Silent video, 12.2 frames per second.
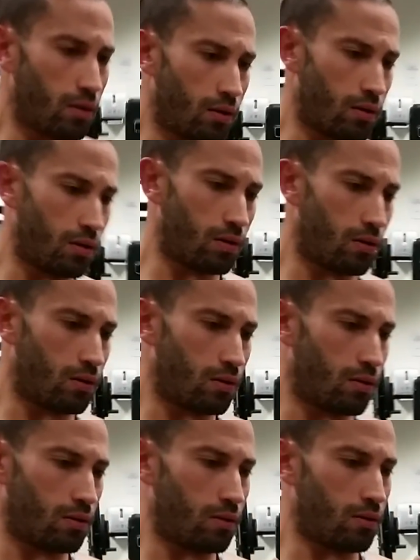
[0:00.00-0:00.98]

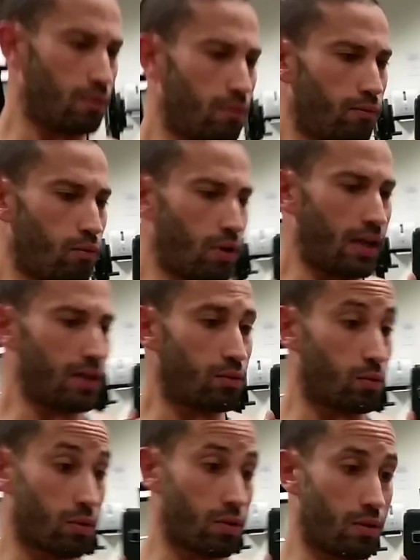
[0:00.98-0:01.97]
Euh, voilà,
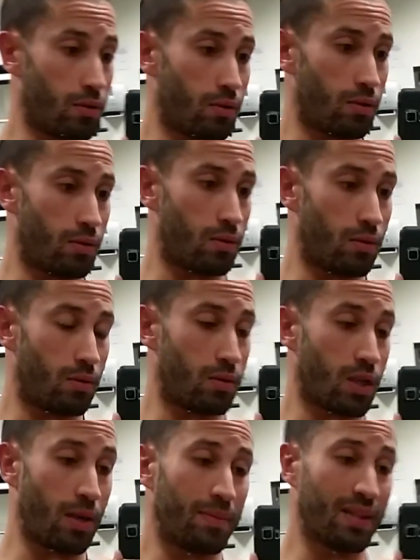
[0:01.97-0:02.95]
donc euh,
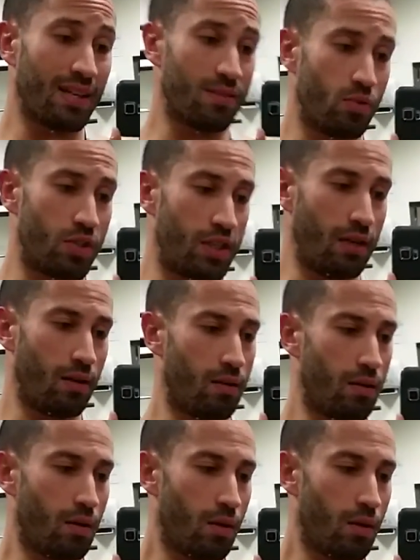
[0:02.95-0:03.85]
c'est quand même très utile.